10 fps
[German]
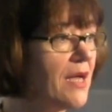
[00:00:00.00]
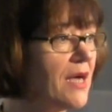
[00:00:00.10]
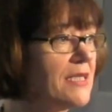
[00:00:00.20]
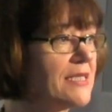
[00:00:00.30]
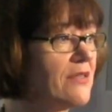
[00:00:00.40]

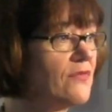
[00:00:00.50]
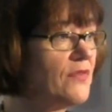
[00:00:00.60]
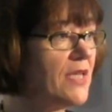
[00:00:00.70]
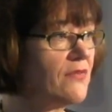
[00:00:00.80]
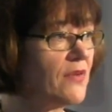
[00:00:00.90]
als ein
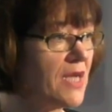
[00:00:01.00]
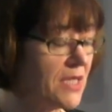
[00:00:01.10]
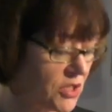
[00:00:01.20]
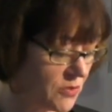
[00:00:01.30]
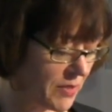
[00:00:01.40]
vielfach
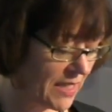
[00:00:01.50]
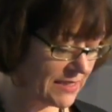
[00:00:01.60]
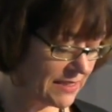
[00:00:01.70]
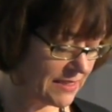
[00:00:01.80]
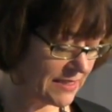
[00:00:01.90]

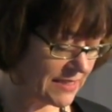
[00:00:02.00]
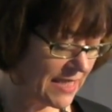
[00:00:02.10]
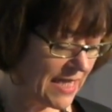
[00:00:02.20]
gespaltenes